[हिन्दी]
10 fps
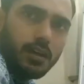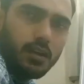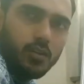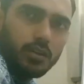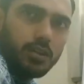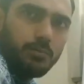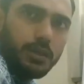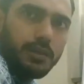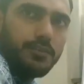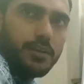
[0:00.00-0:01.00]
अलोंग द
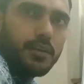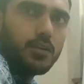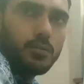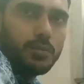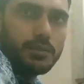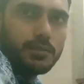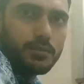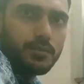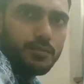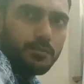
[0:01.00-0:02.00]
पेरीफेरी ऑफ दिस
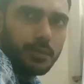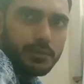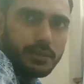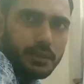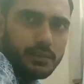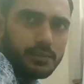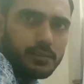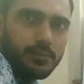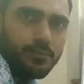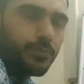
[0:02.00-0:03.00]
मशीन
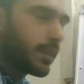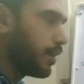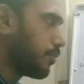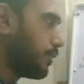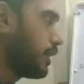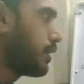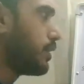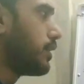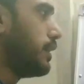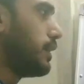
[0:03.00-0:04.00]
बट
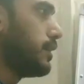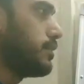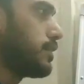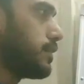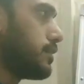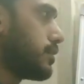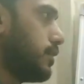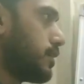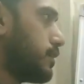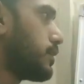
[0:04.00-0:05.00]
इट इज
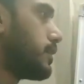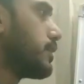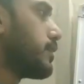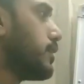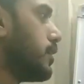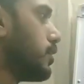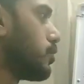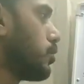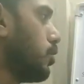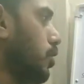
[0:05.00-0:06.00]
कंसंट्रेटेड
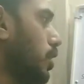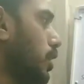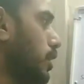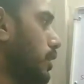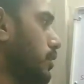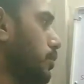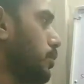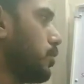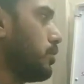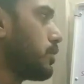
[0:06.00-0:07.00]
सो लेट
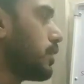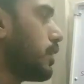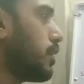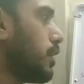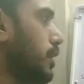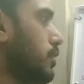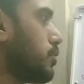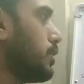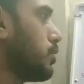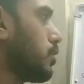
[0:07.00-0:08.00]
सपोज
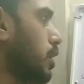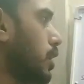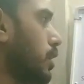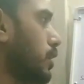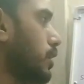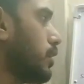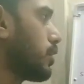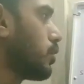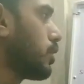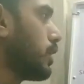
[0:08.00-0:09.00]
इसमें जो करंट
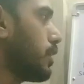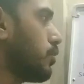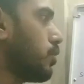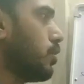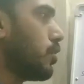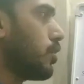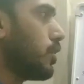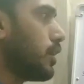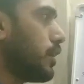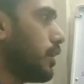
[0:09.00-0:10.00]
एंटर हो रही है वो
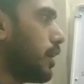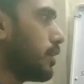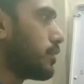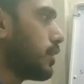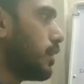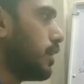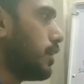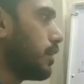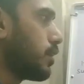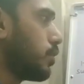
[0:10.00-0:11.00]
यहां से
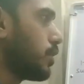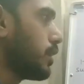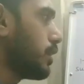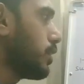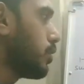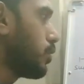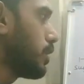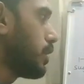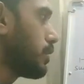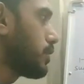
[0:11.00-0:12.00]
एंटर हो रही है और
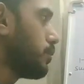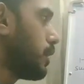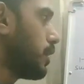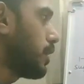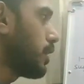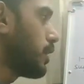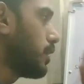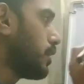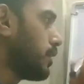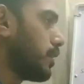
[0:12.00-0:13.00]
यहां से बाहर
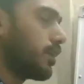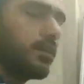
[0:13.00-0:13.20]
निकल